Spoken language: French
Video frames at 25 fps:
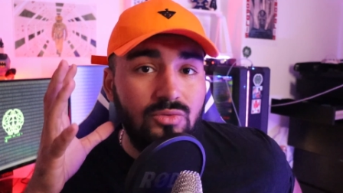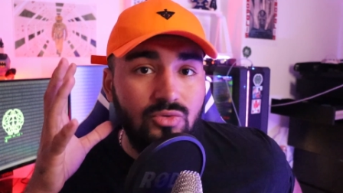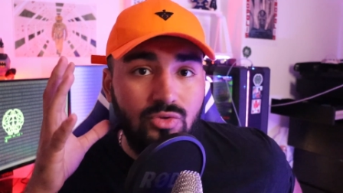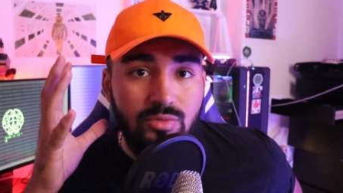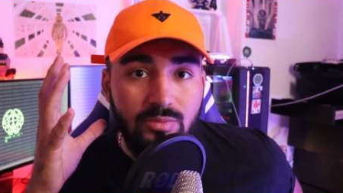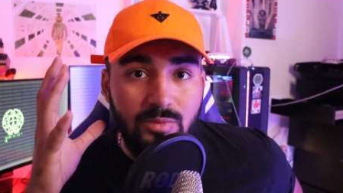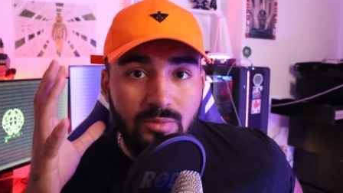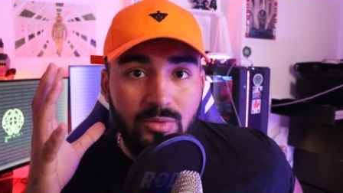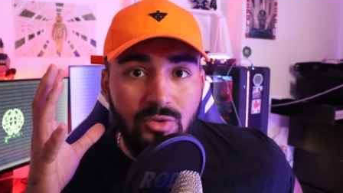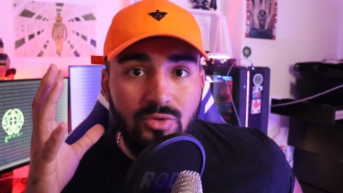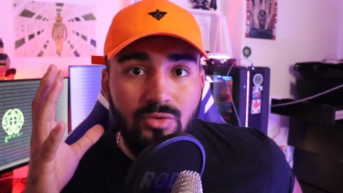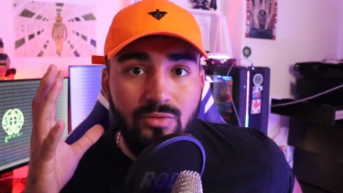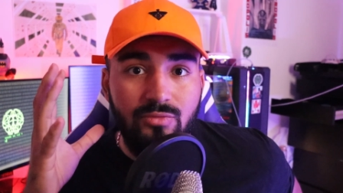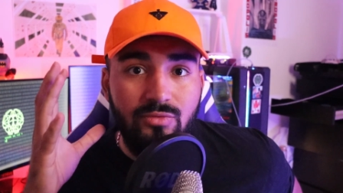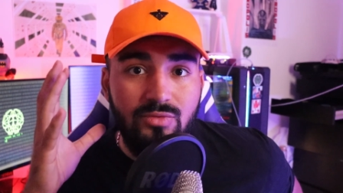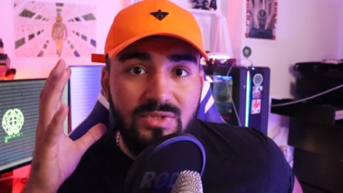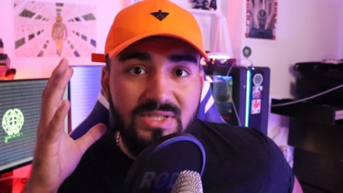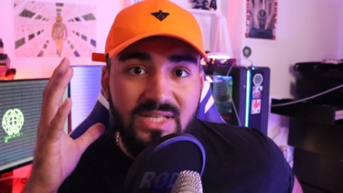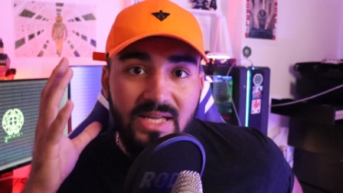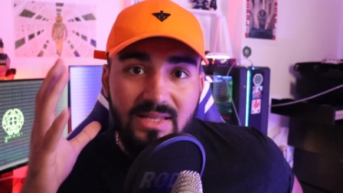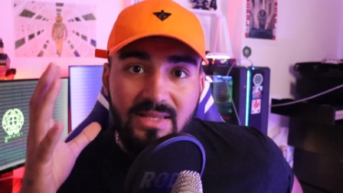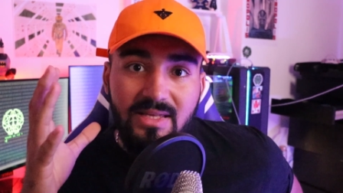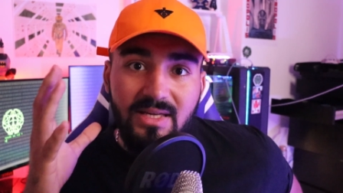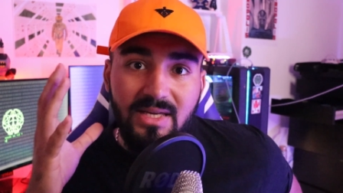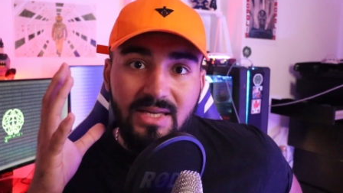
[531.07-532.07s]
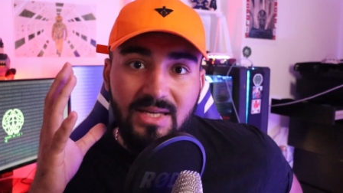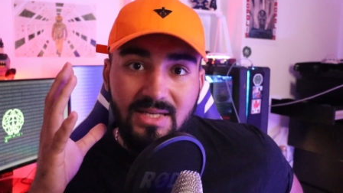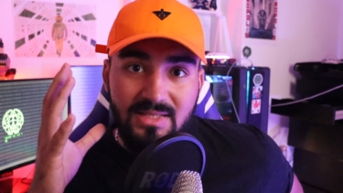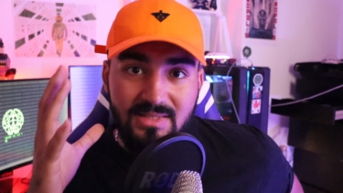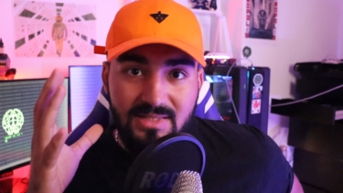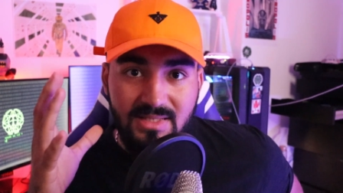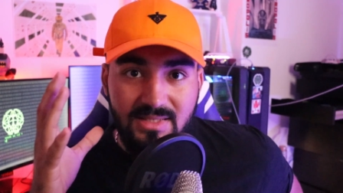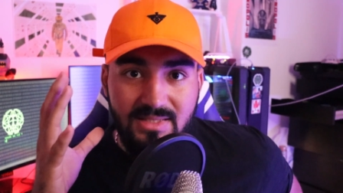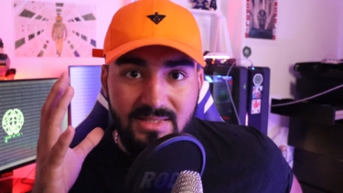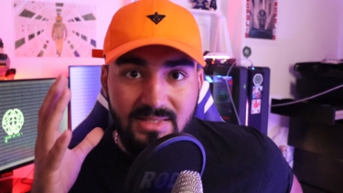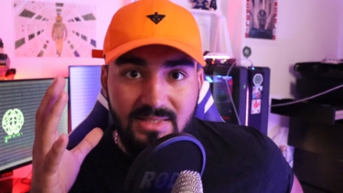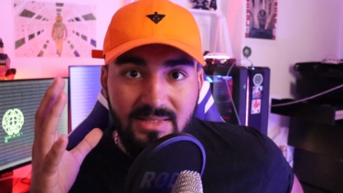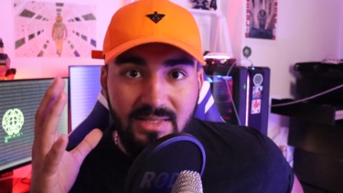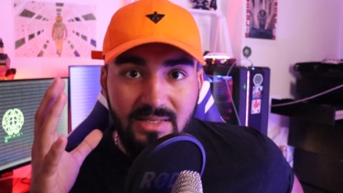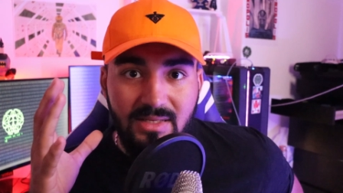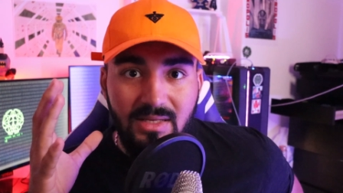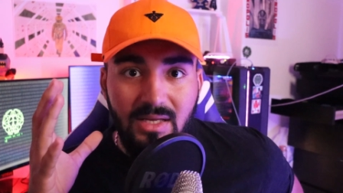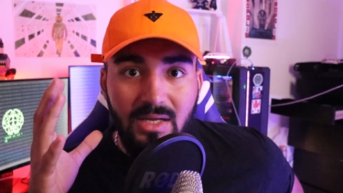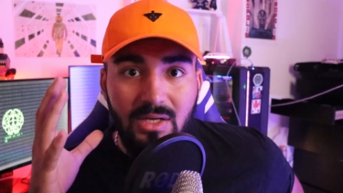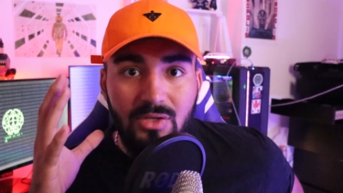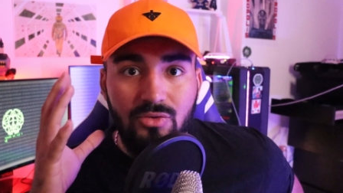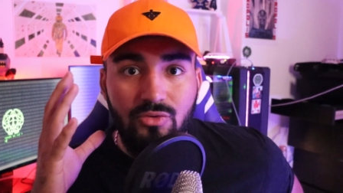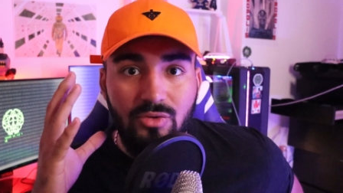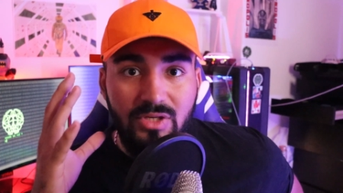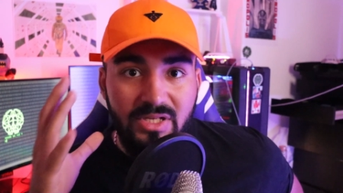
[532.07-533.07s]
Du moment que vous adhérez à ces idées
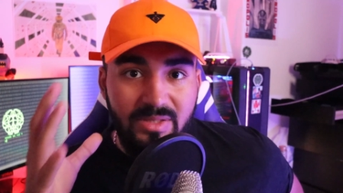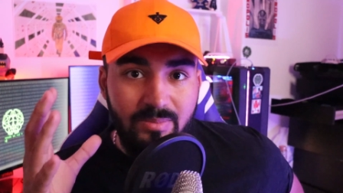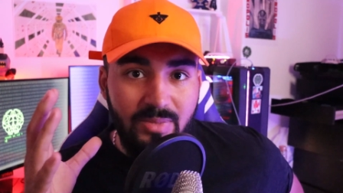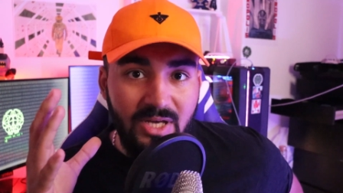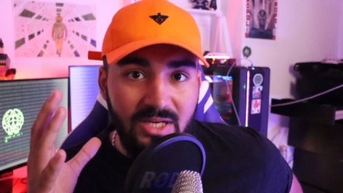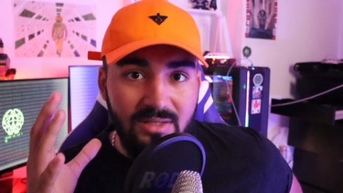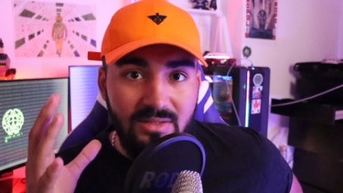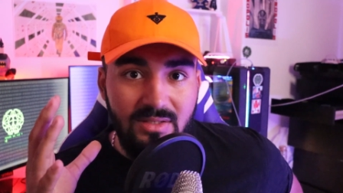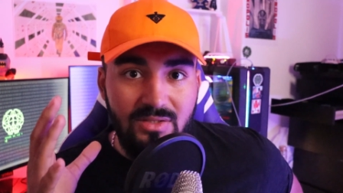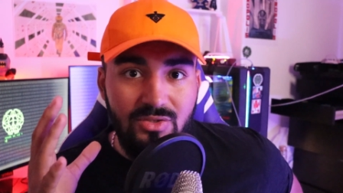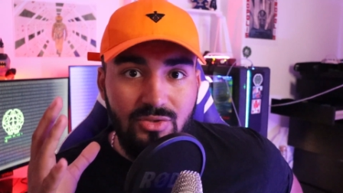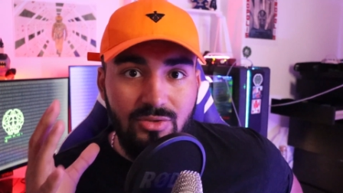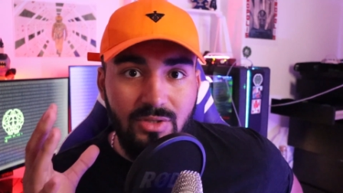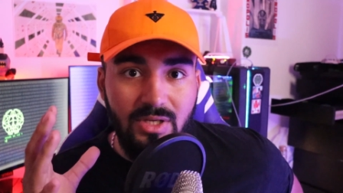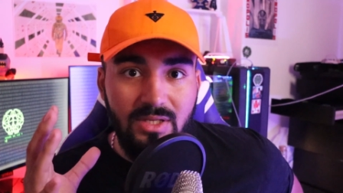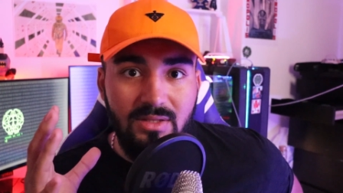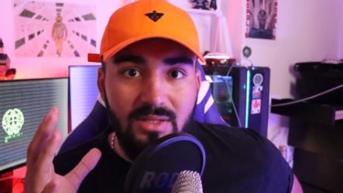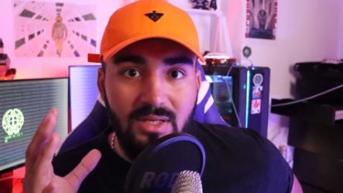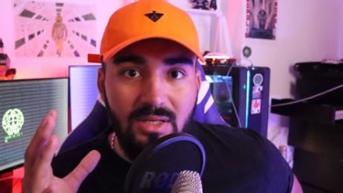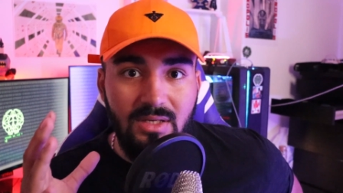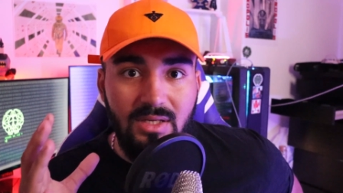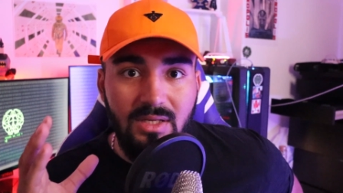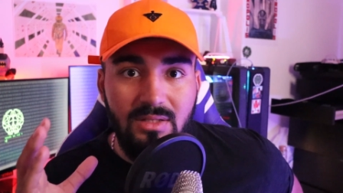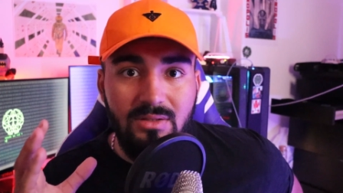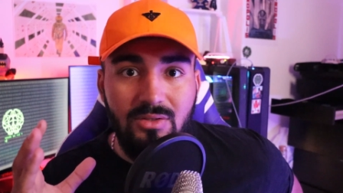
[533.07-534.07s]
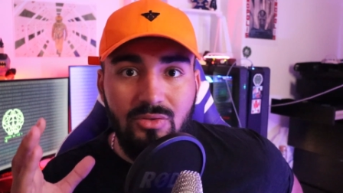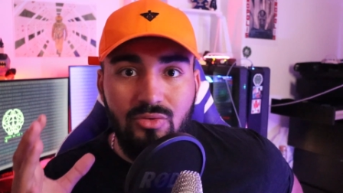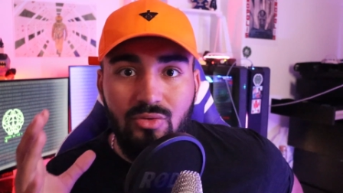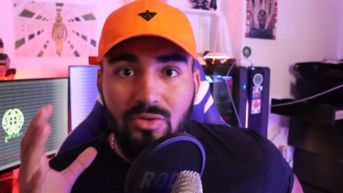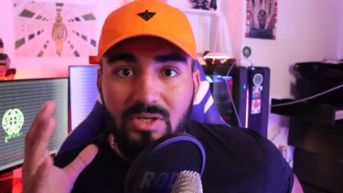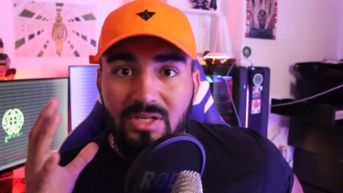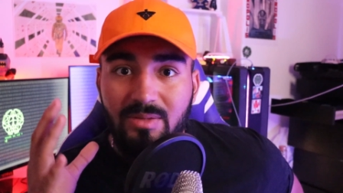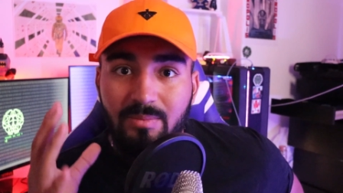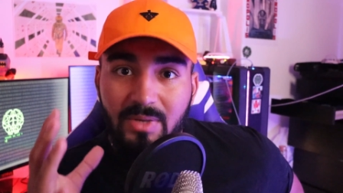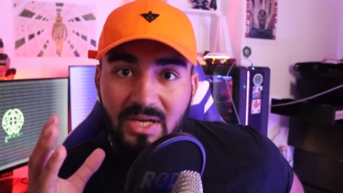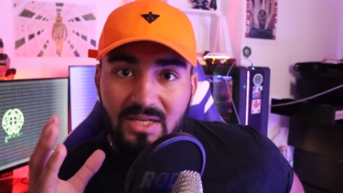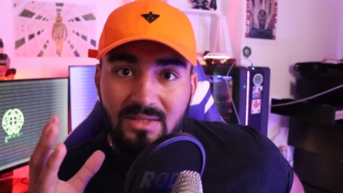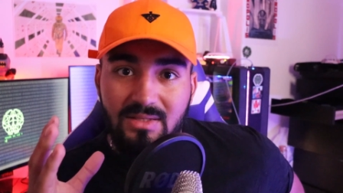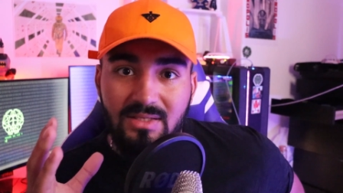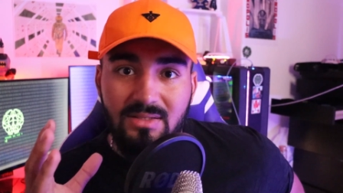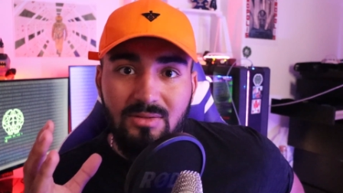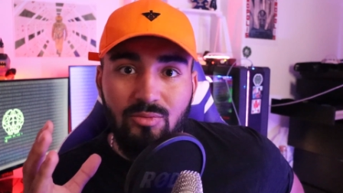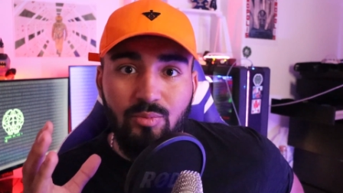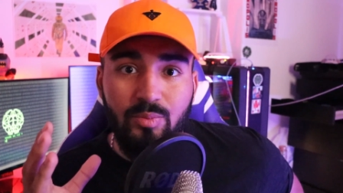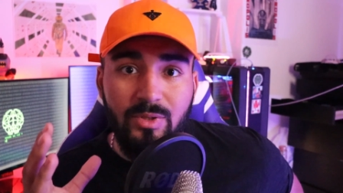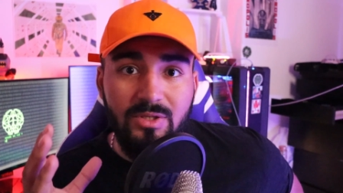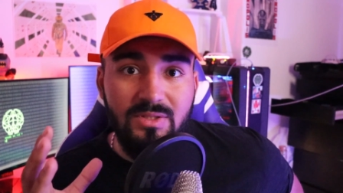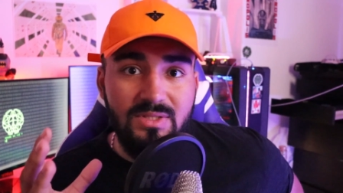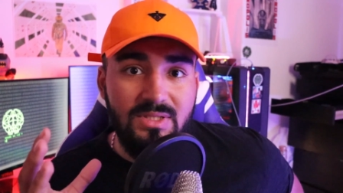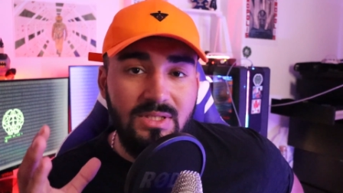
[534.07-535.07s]
de liberté sur Internet, de liberté de
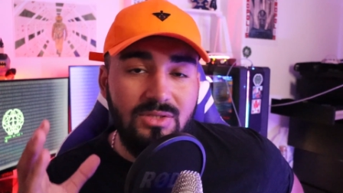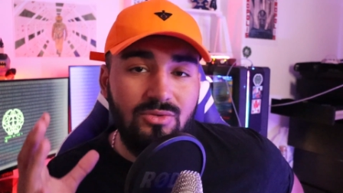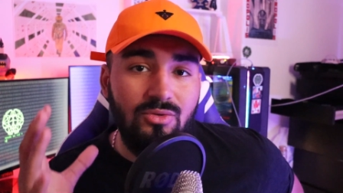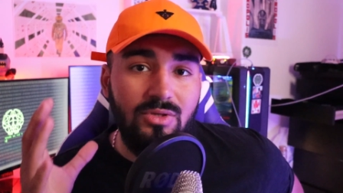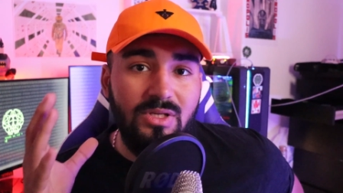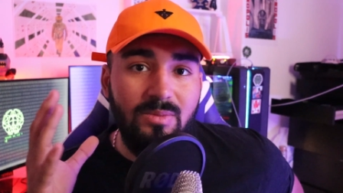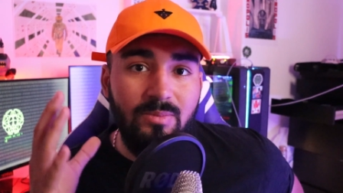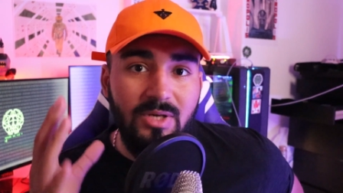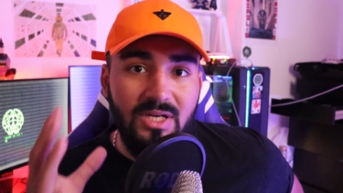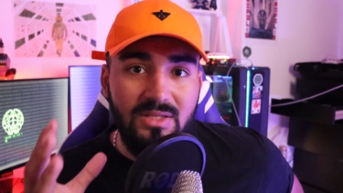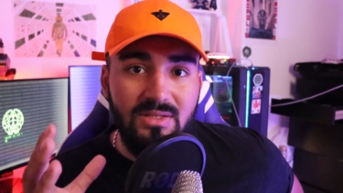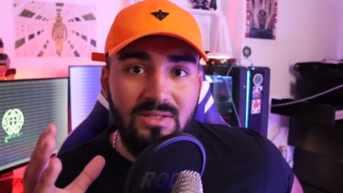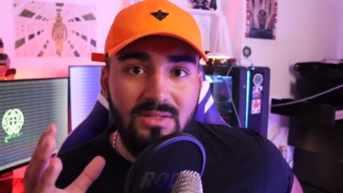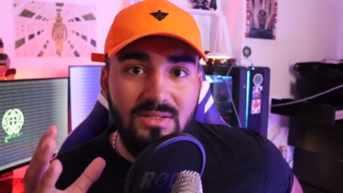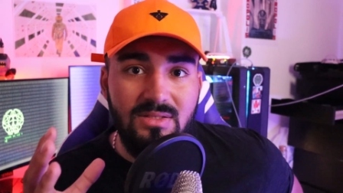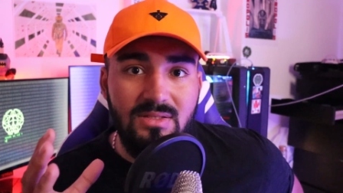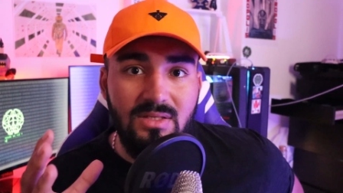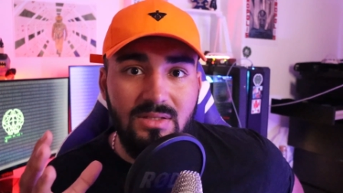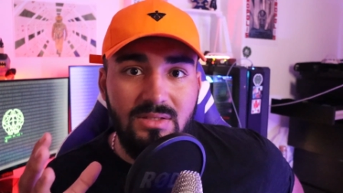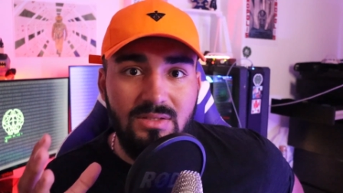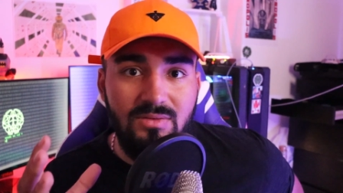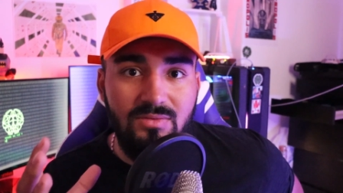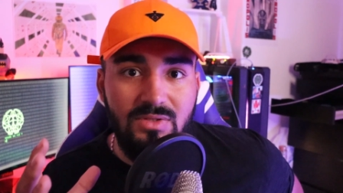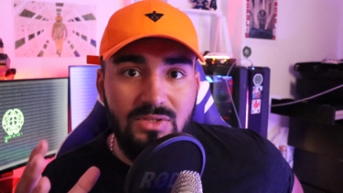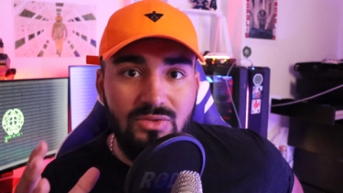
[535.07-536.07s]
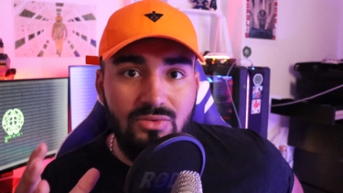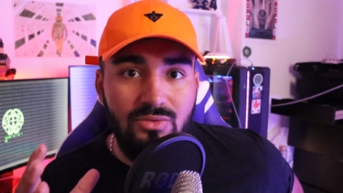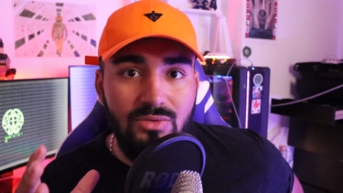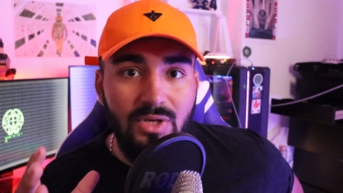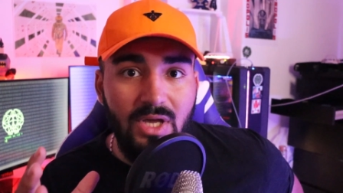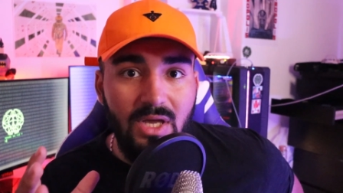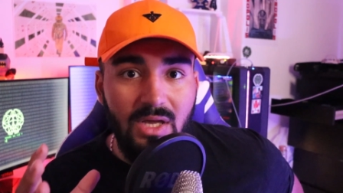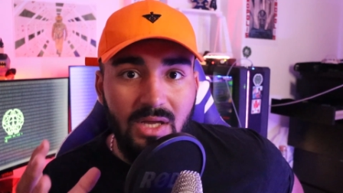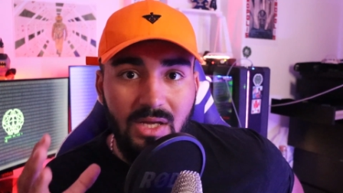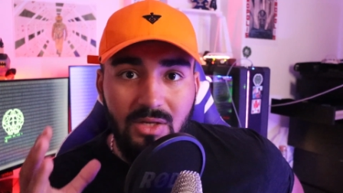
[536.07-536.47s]
penser, de liberté des individus,